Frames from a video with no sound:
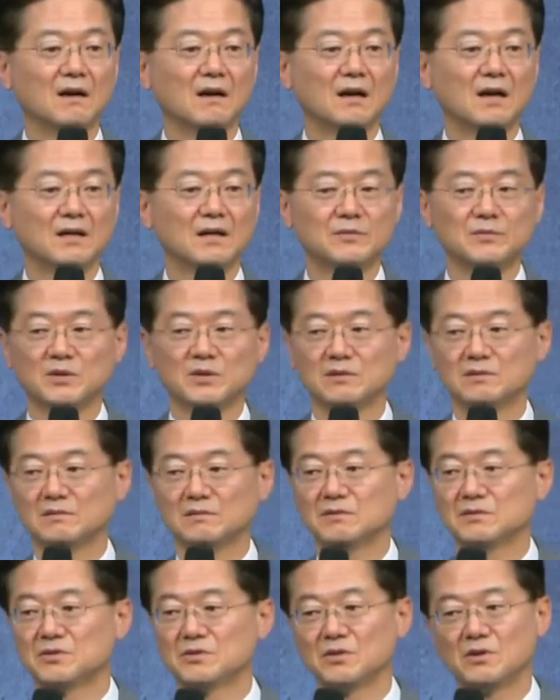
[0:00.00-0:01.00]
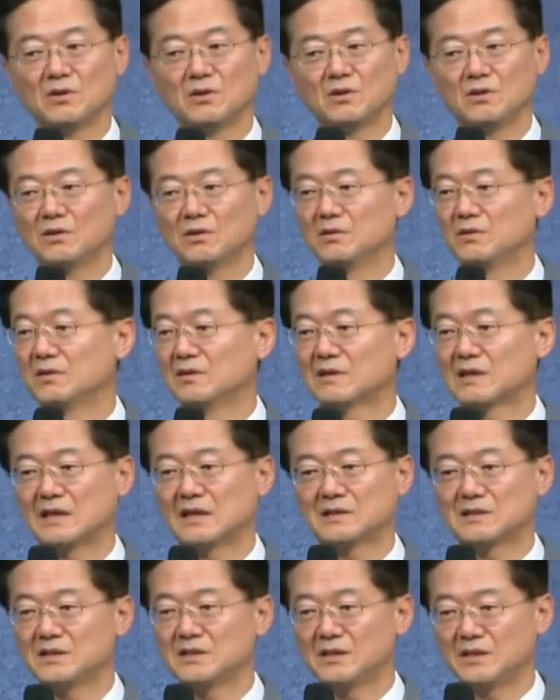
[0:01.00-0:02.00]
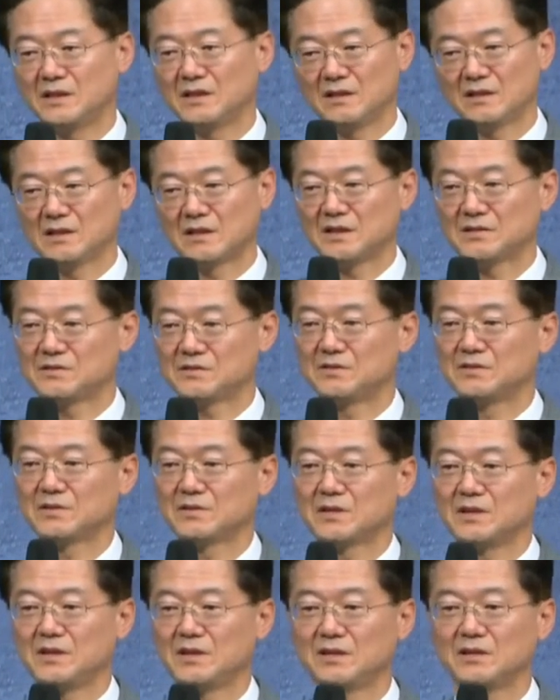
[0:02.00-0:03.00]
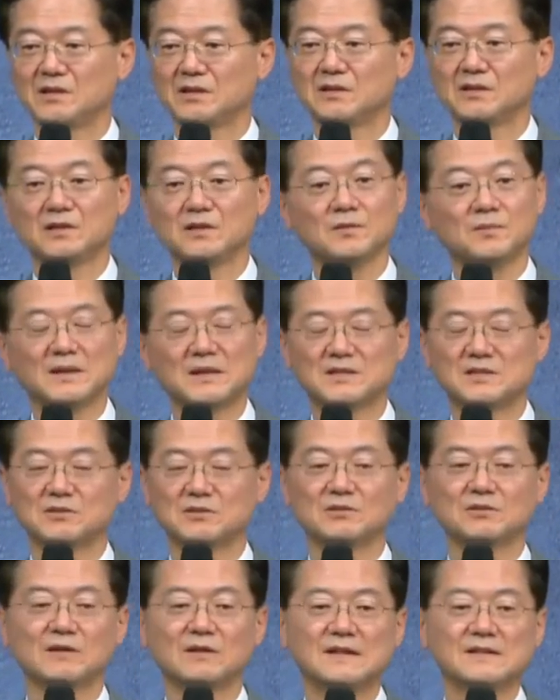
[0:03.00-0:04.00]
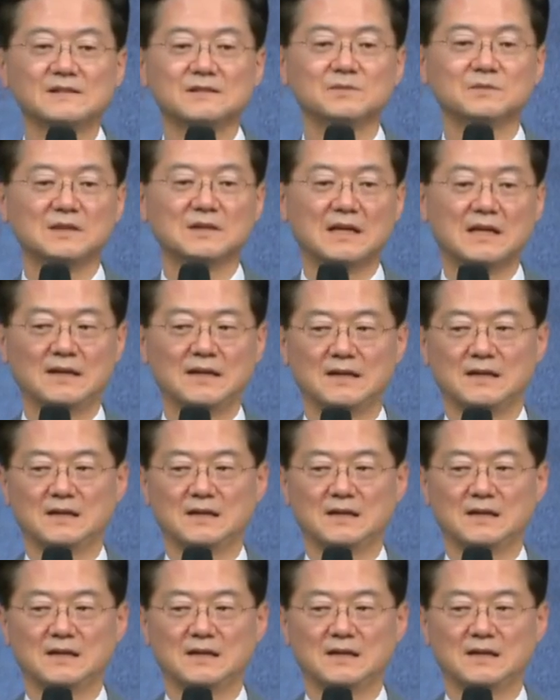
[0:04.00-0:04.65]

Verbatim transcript: 아니면저 갓길에 가서 이렇게 들이받지도 않습니다.